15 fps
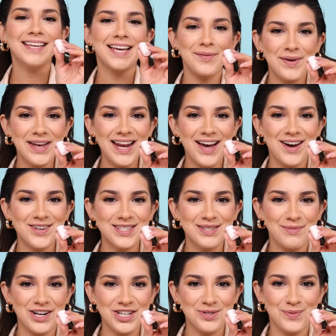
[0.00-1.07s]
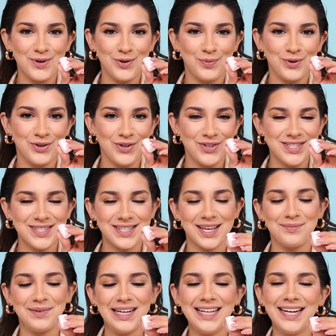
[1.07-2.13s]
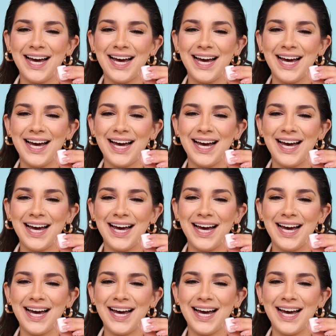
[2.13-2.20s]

كمان حقص مارشميلو بالنص كرمال